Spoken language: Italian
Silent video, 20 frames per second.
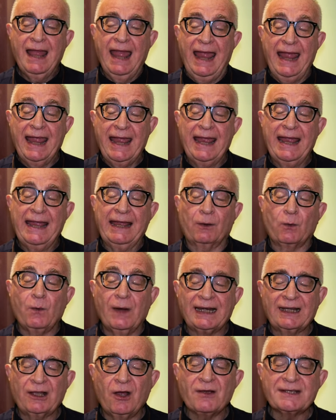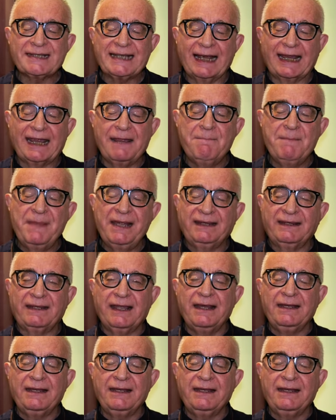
è qualcosa che mette